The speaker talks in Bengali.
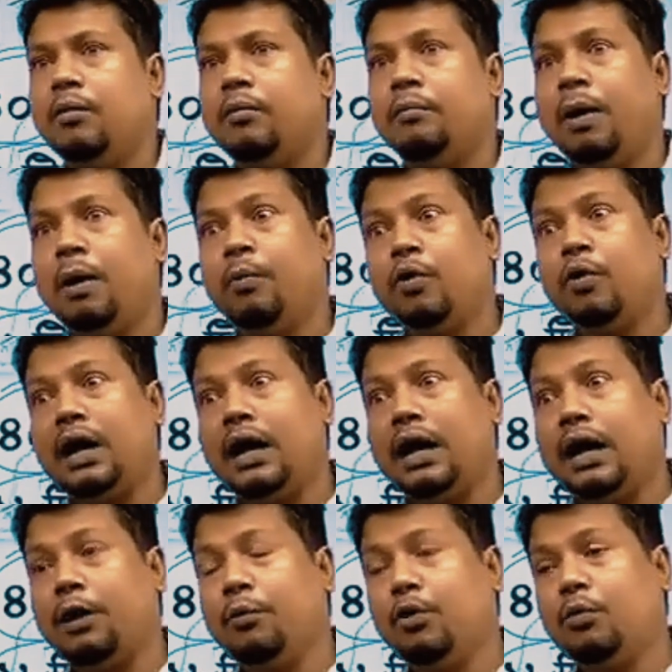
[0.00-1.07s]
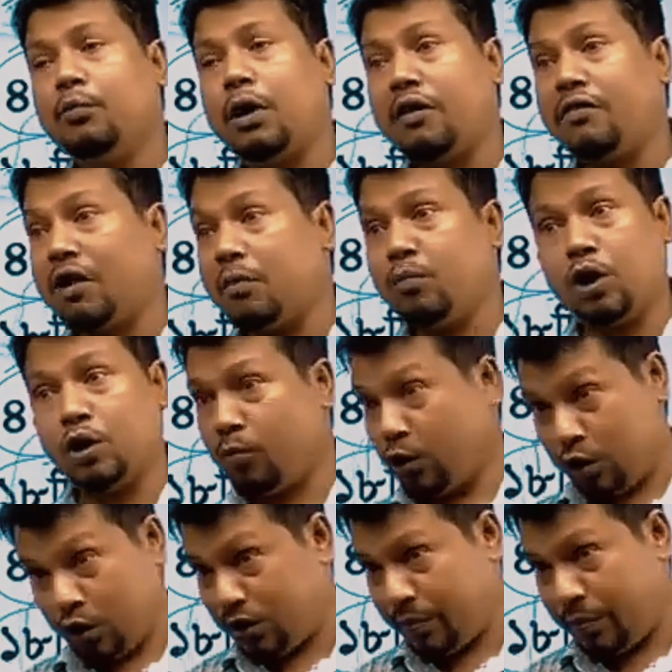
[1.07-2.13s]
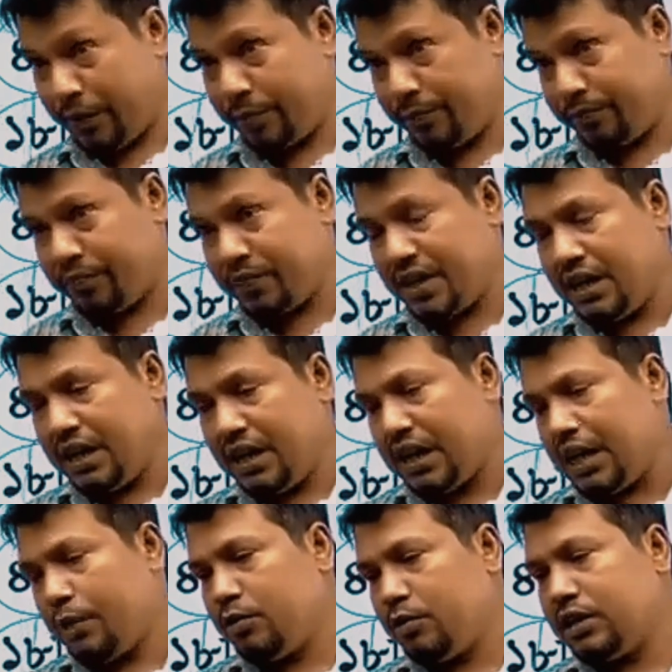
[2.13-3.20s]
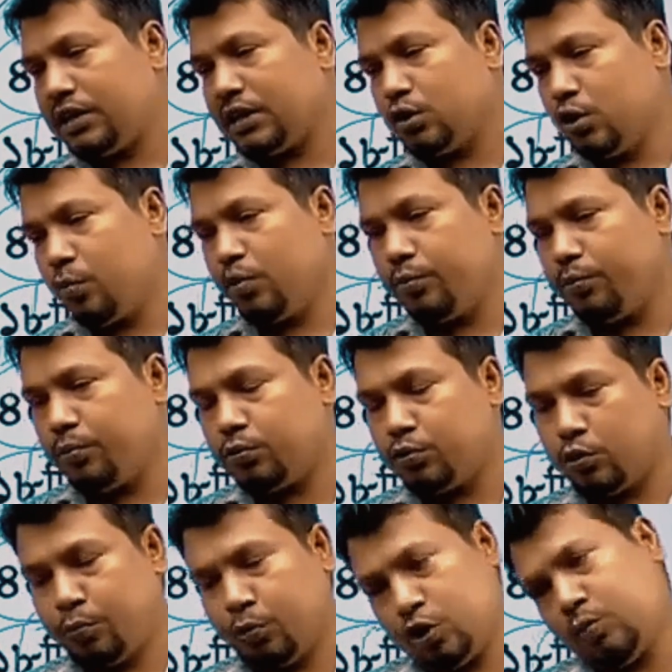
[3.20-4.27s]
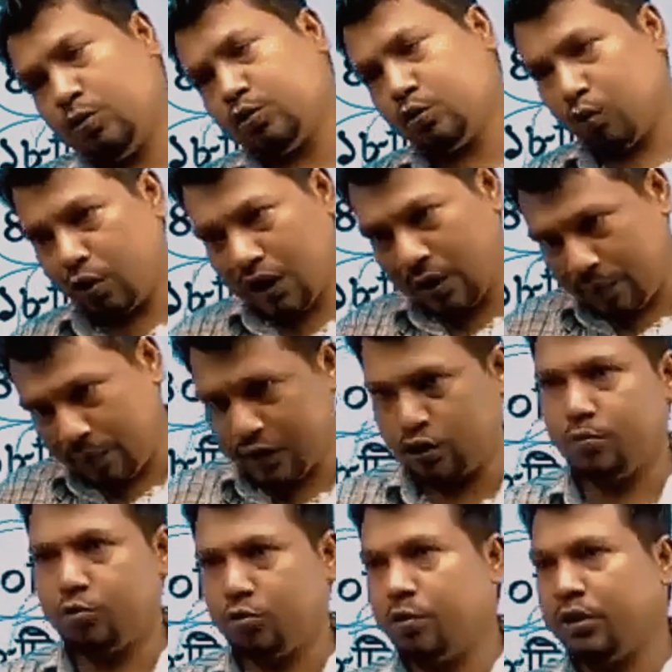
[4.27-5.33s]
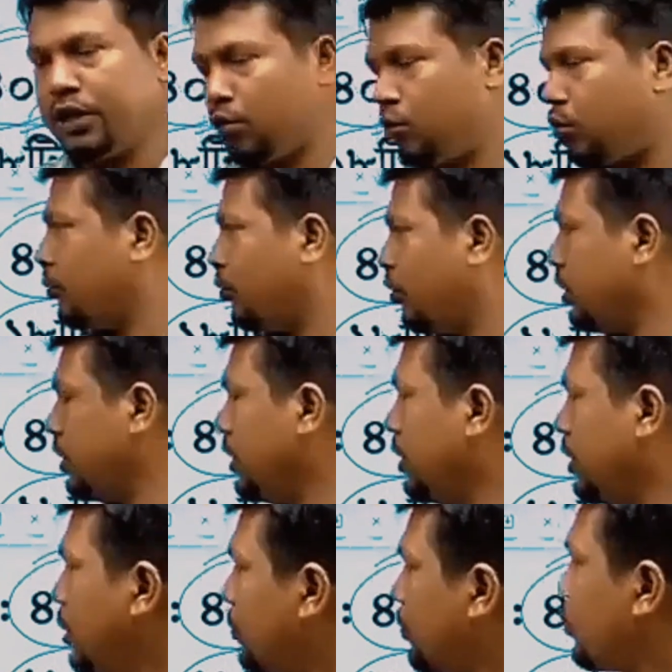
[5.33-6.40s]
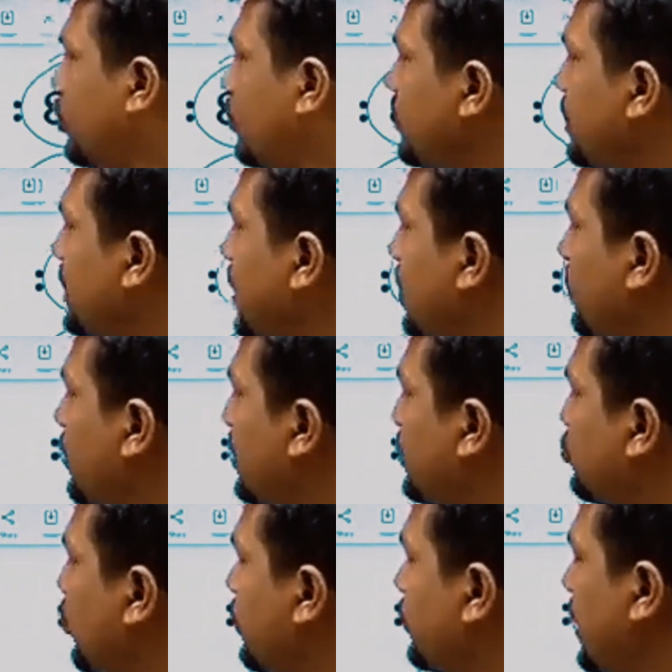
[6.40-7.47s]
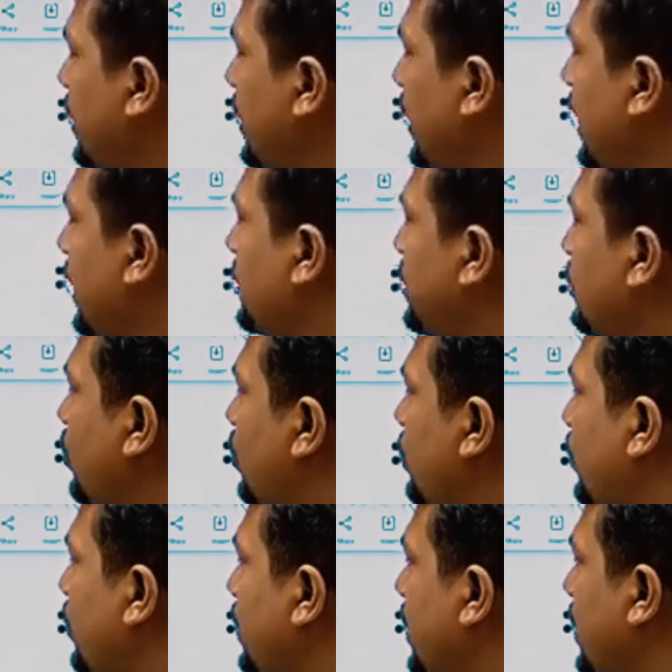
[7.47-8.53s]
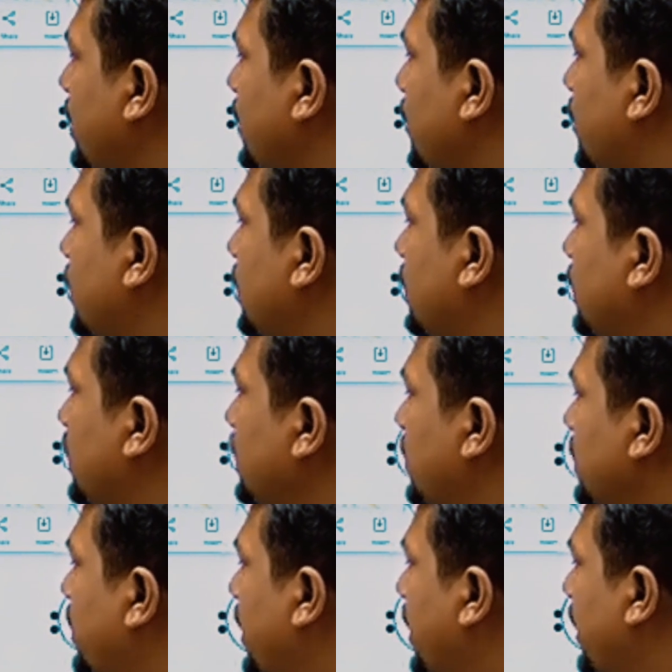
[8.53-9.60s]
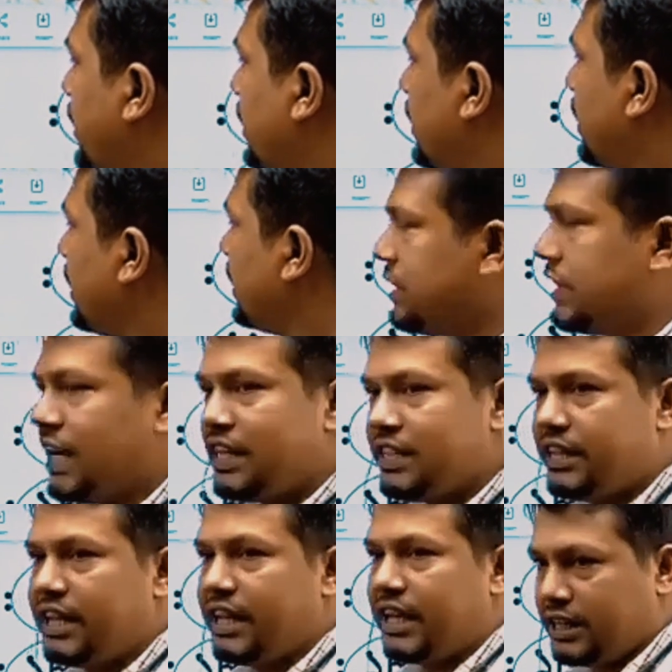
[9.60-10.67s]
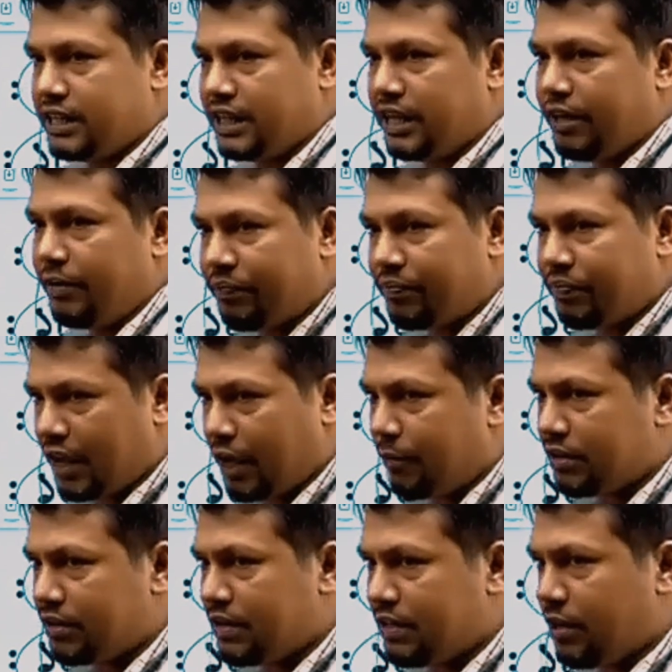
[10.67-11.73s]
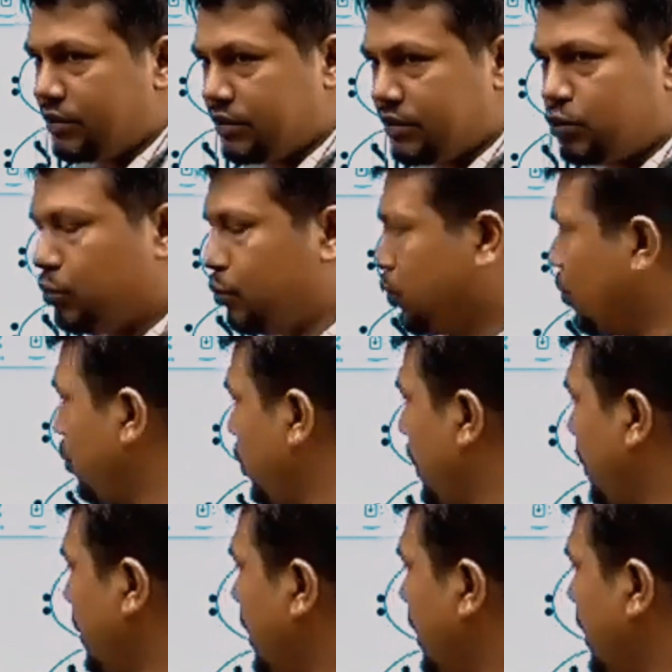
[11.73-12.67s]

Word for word: পাবো না এমন আপনার মনে মনে হতে পারে এমন একটা সময় প্রতি বছরই আমাদের সব সময় এরকম হয় প্রথম দিকে আমরা সপ্তাহে একটি করে পরীক্ষা নিই শেষ দিকে এসে আমরা সিলেবাসকে ছোট করে